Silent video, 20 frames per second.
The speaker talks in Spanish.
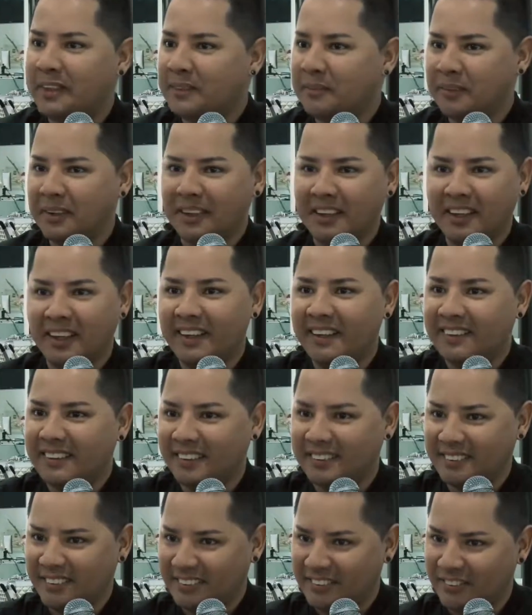a maquillar a
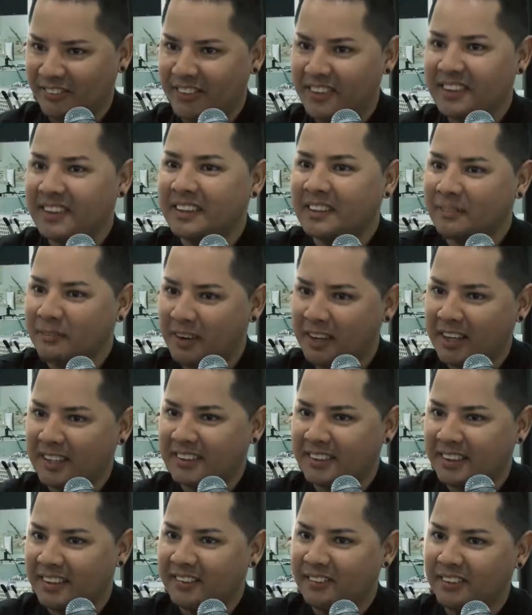esta señorita, se va a
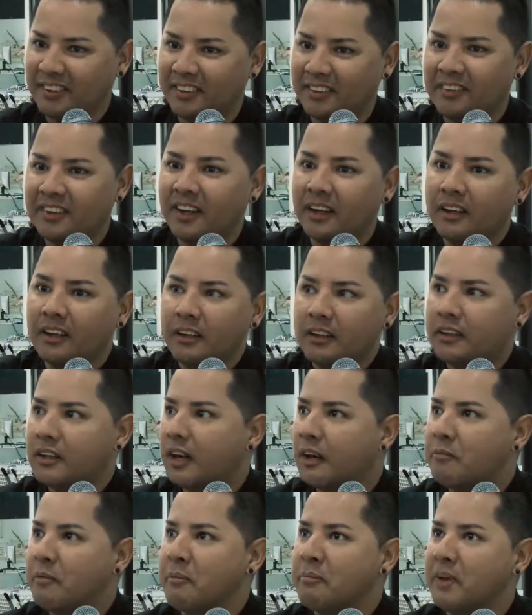casar en una hora. Y
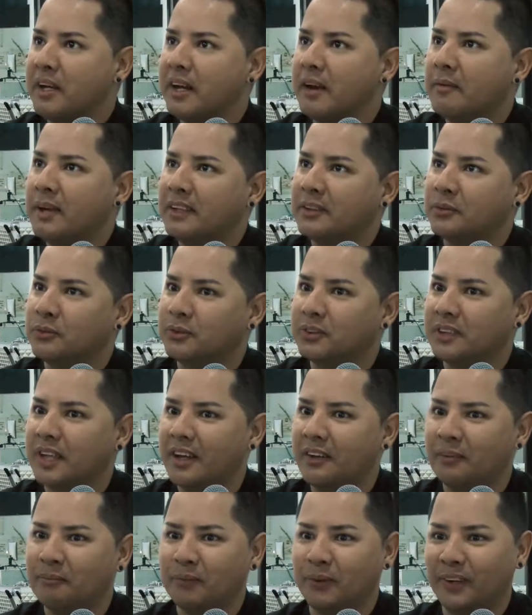él me miraba
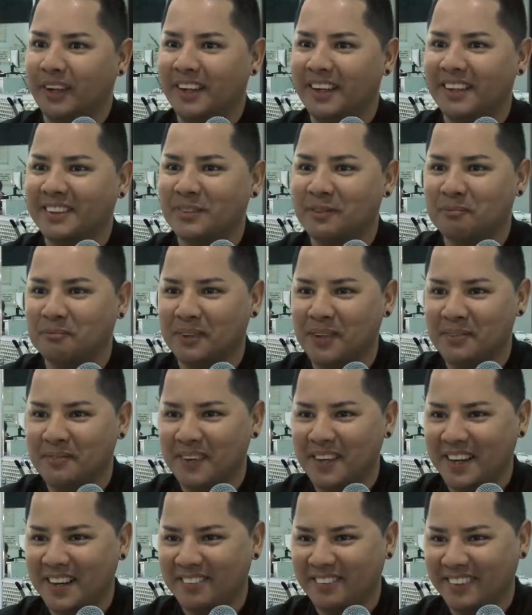asustado porque era su
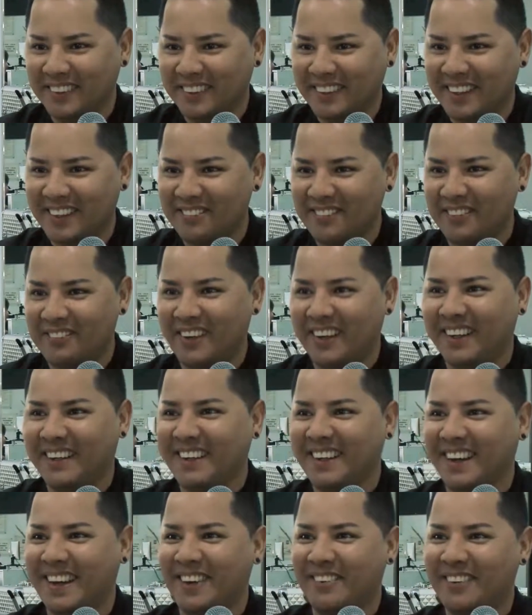primera vez que iba a
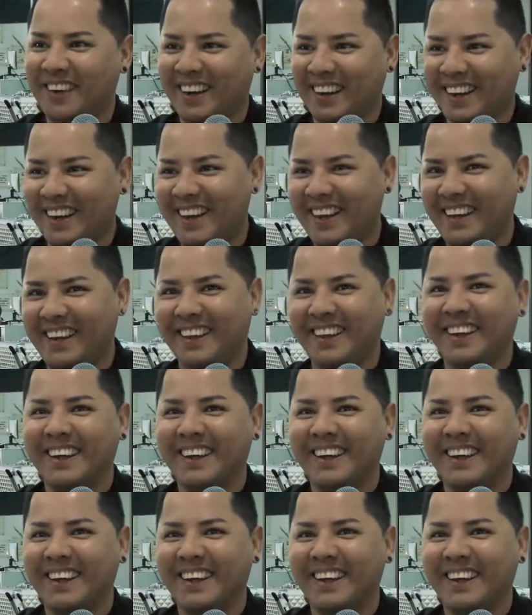maquillar a una cliente.